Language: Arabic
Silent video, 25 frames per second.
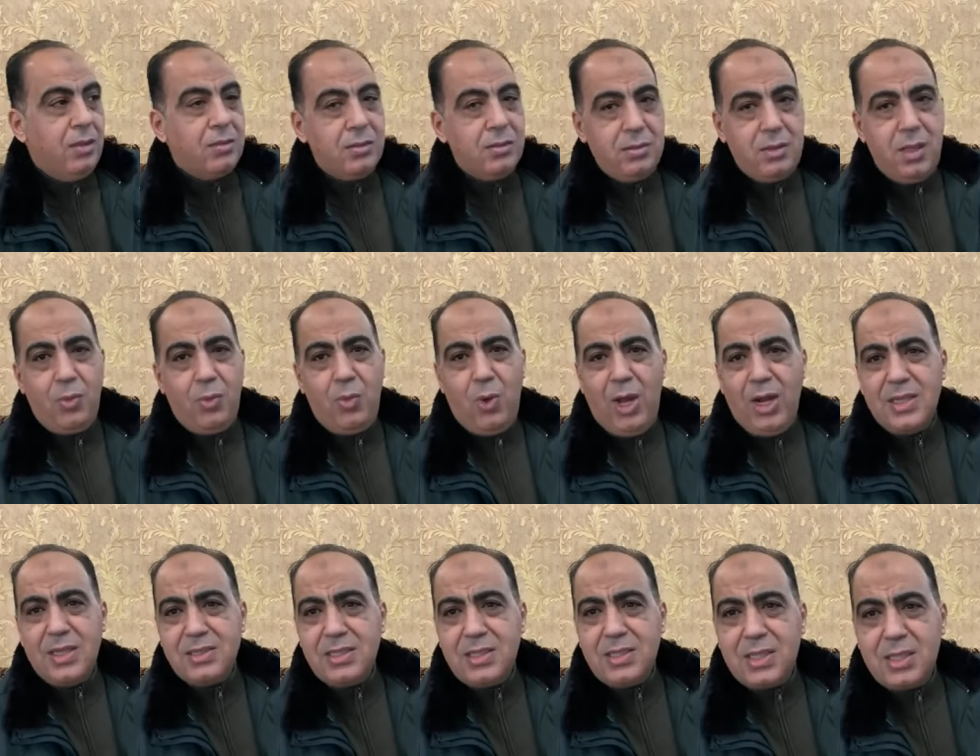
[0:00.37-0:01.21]
طب وعلى
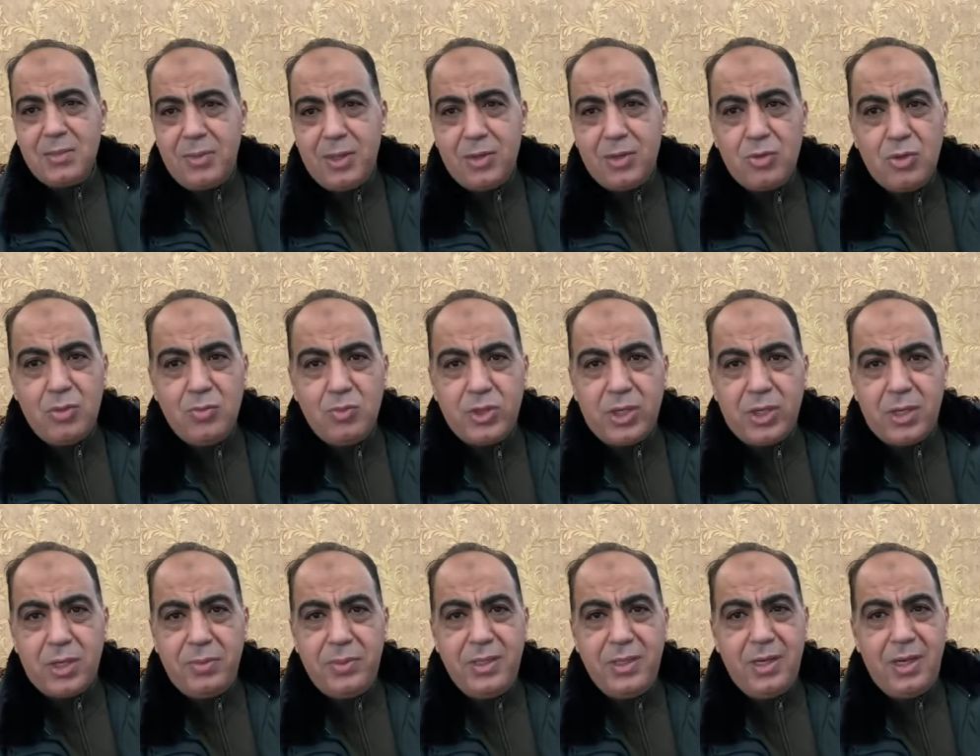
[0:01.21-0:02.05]
ذكر برضو
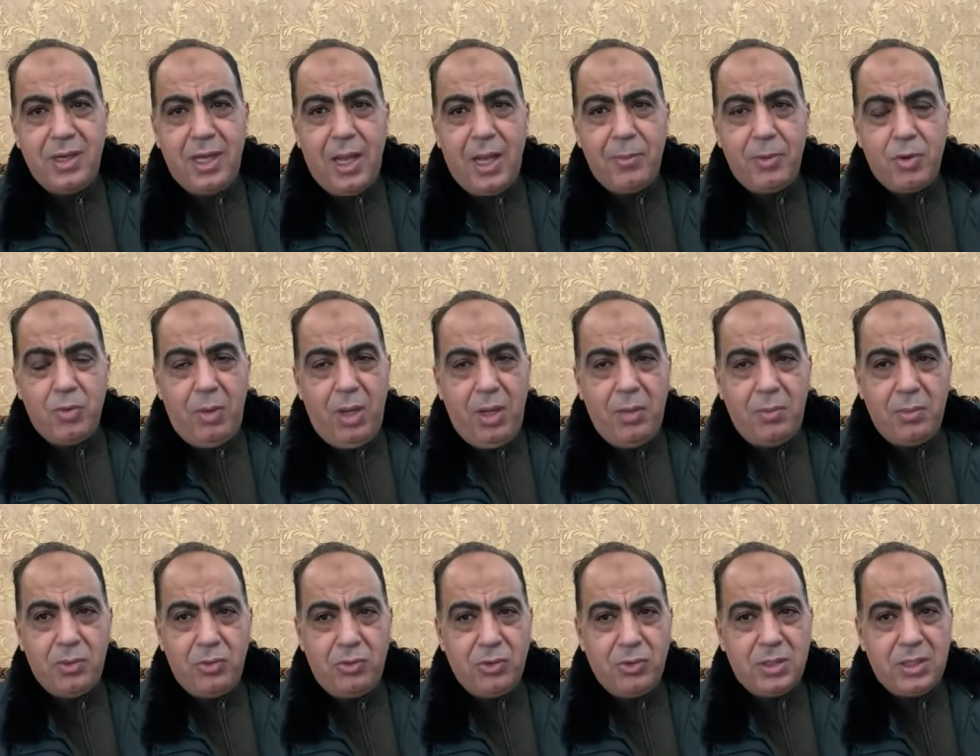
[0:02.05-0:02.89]
المدربين اللي عملوا
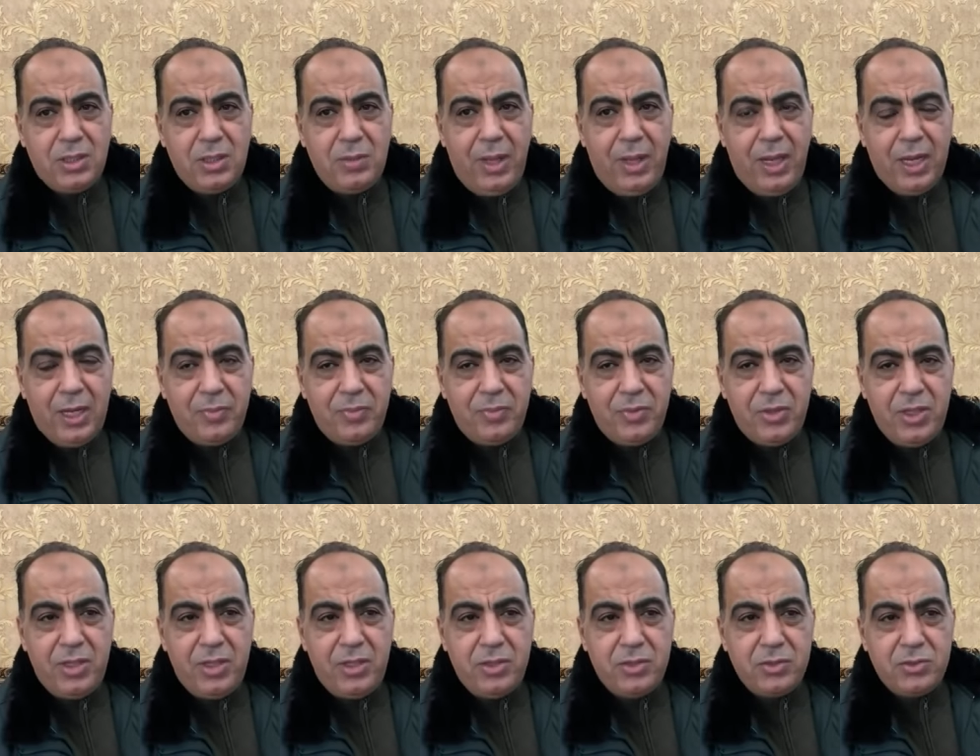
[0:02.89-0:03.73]
محمد عوده ده ما
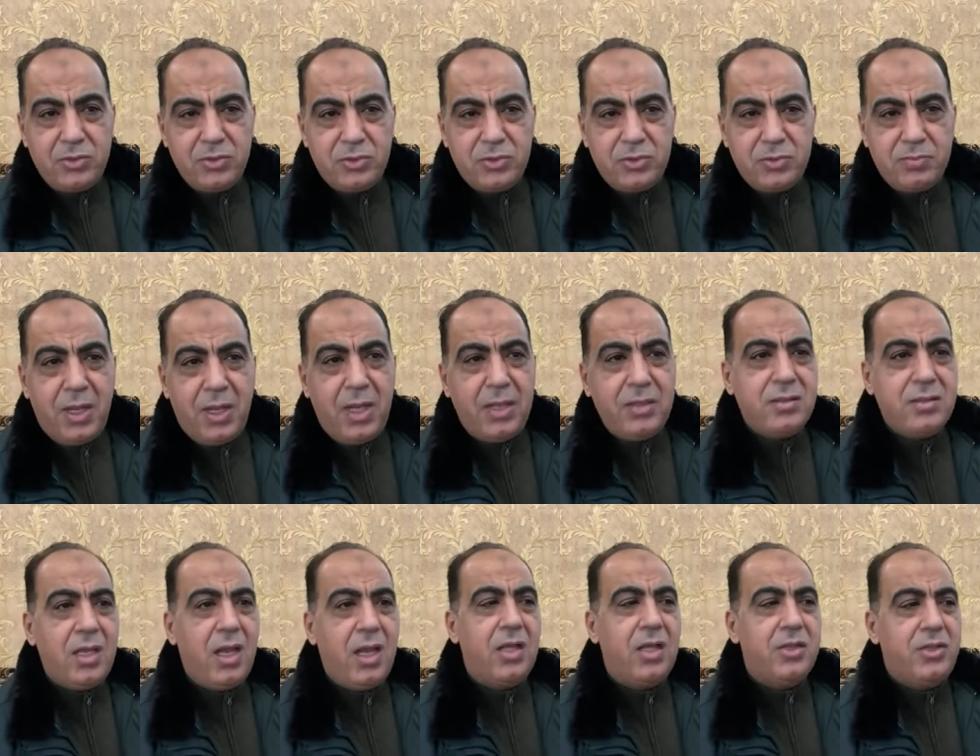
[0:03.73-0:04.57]
عجبنيش بقى
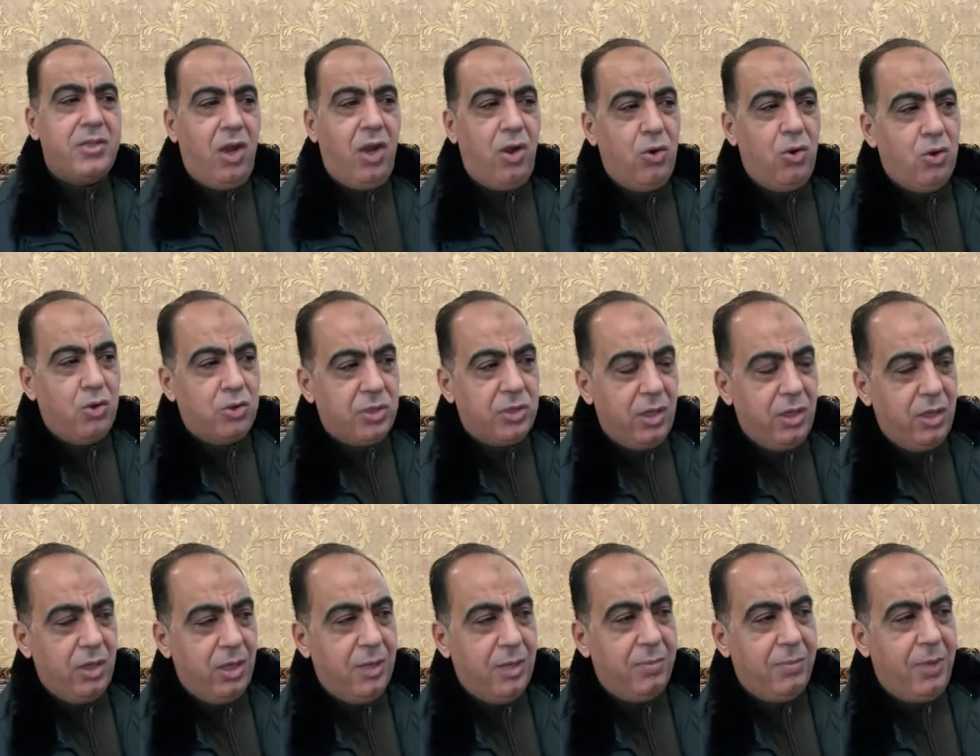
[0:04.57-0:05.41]
ادي عوده
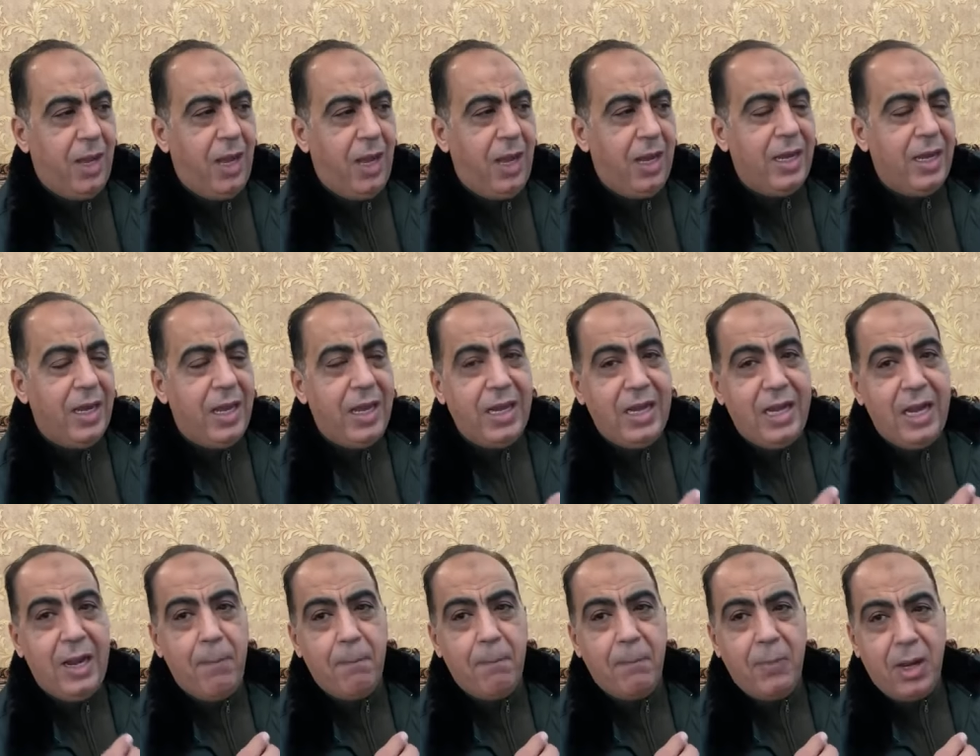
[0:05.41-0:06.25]
المحله
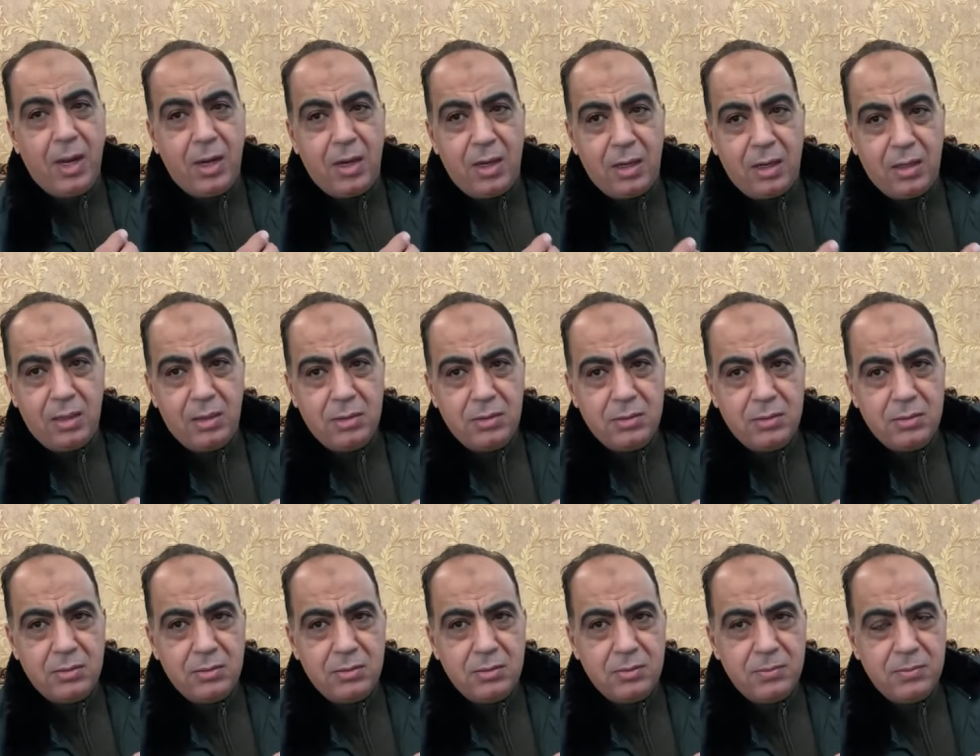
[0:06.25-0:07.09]
يلمك
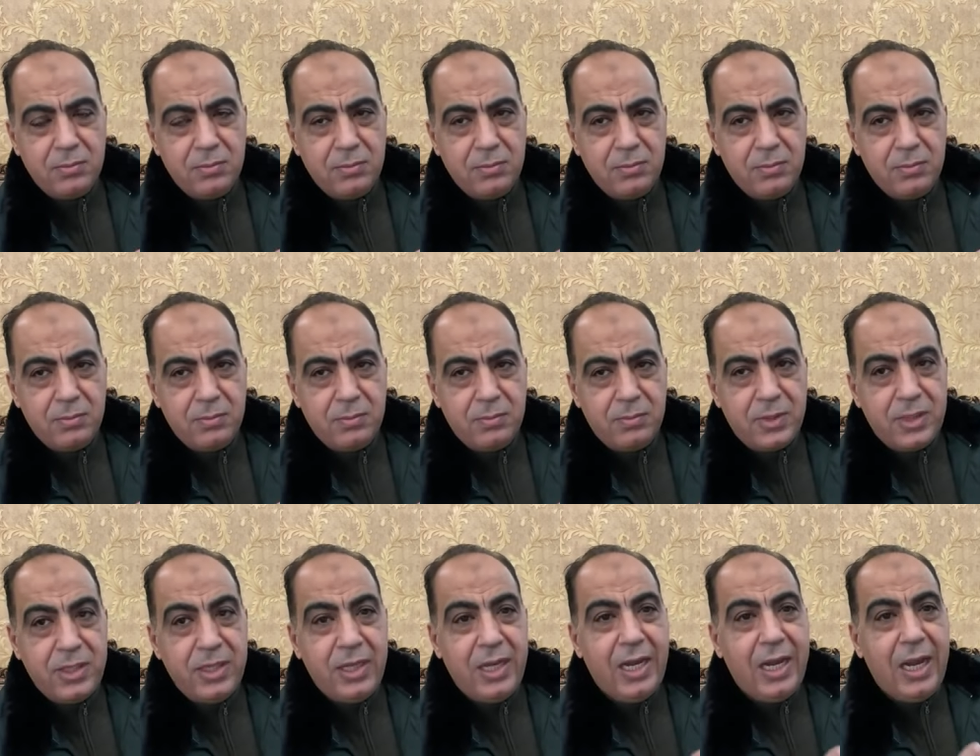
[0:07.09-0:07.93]

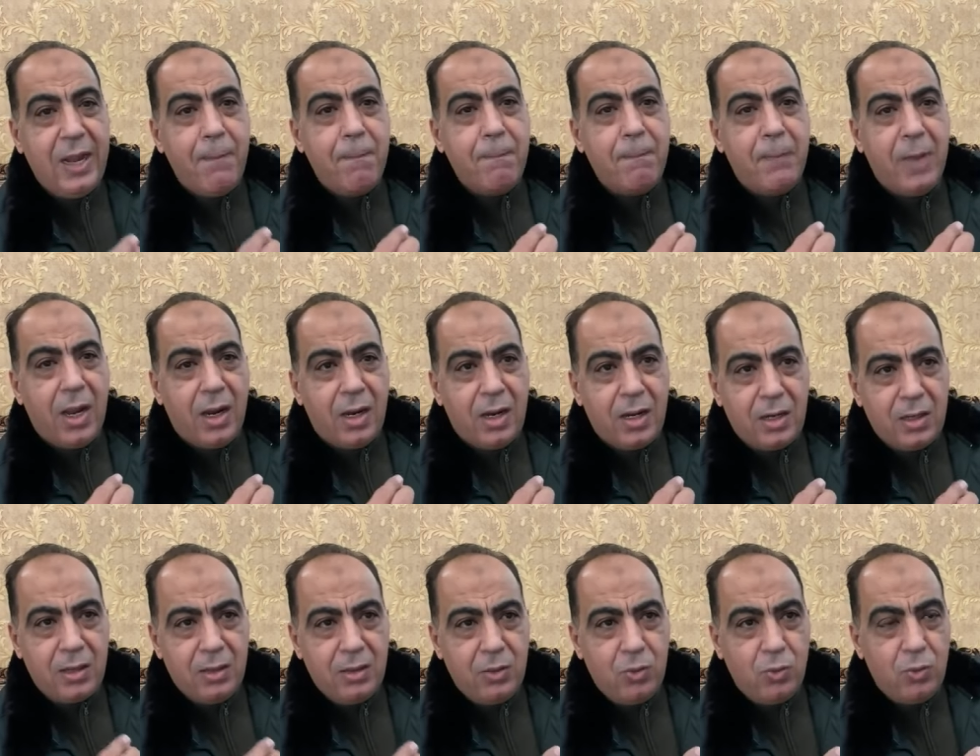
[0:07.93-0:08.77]
يلمك
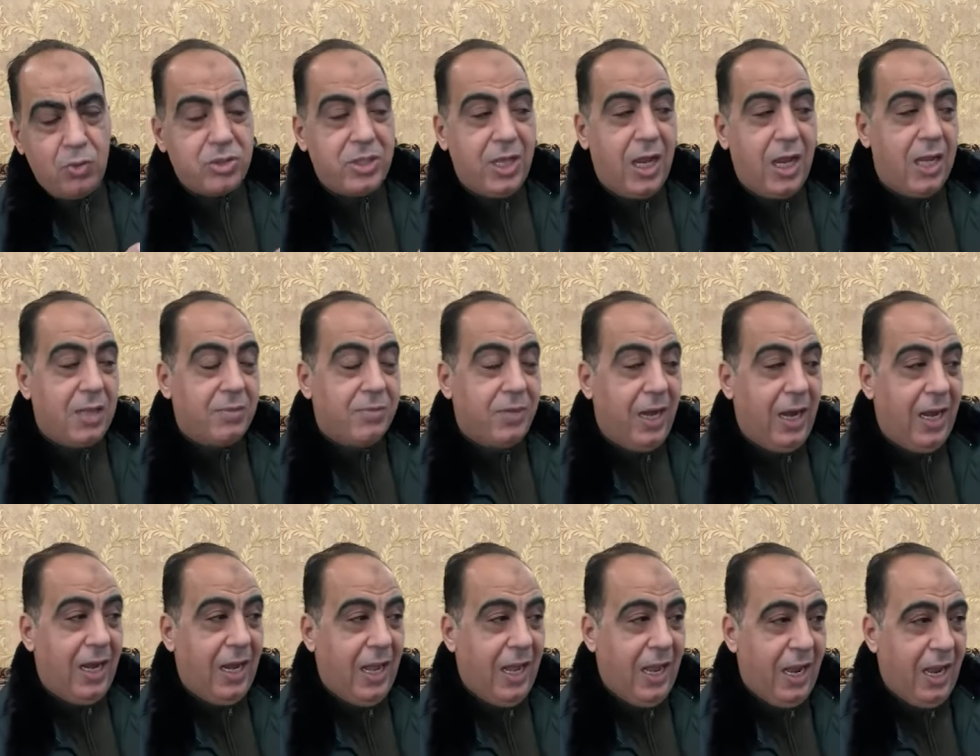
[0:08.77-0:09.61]
وانت قاعد من على
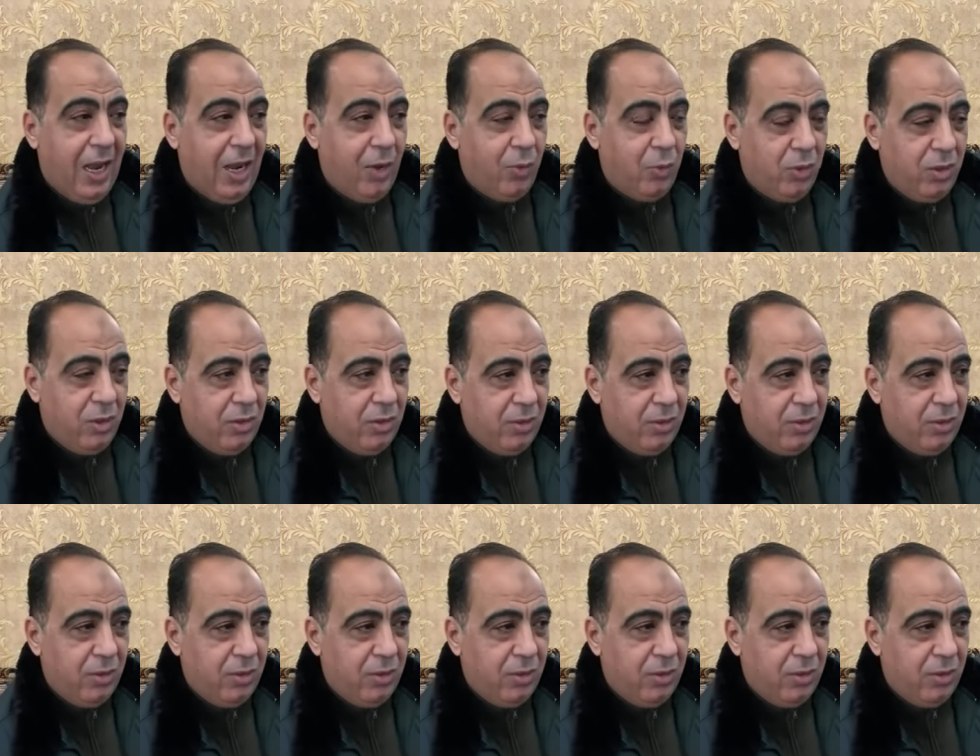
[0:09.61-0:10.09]
القهاوي